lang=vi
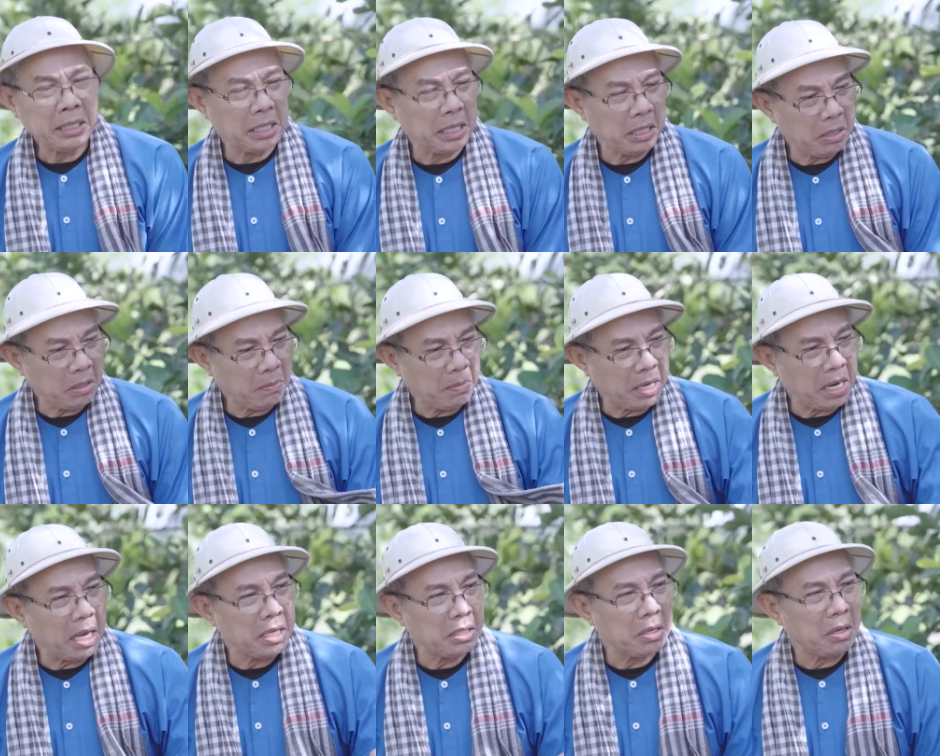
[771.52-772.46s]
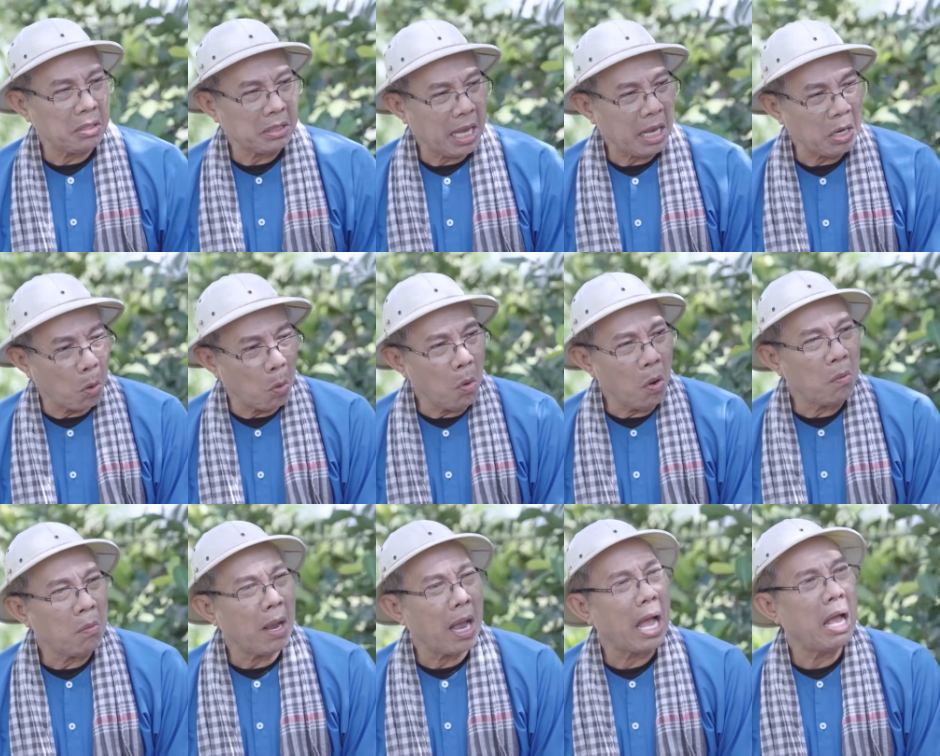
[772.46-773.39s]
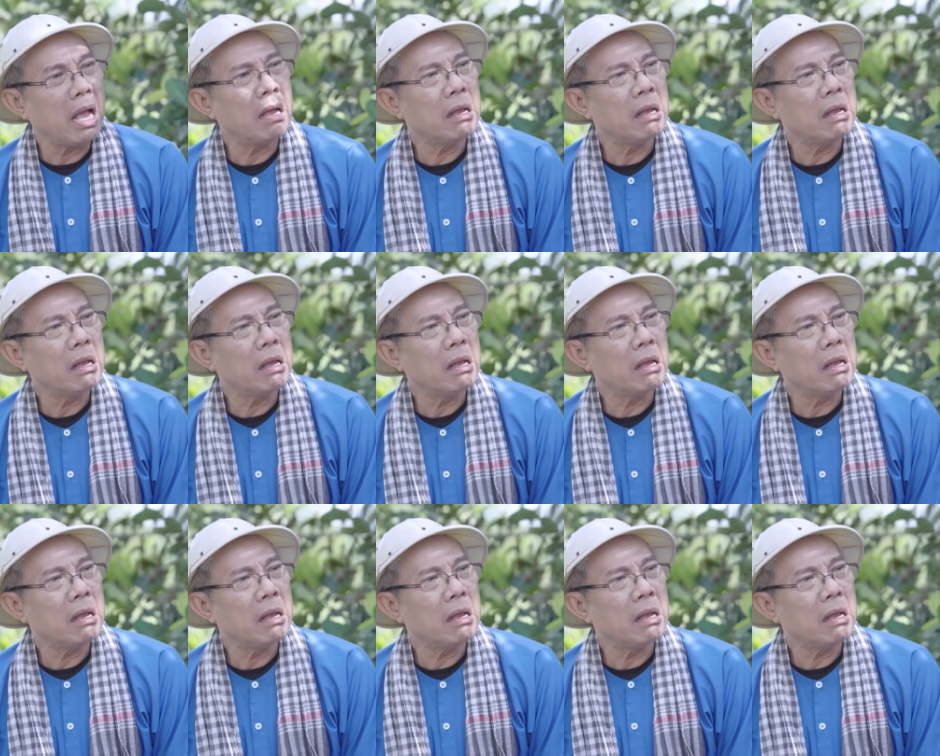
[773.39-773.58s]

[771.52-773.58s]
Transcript: cái tiền đó mà đền cho người ta đủ không à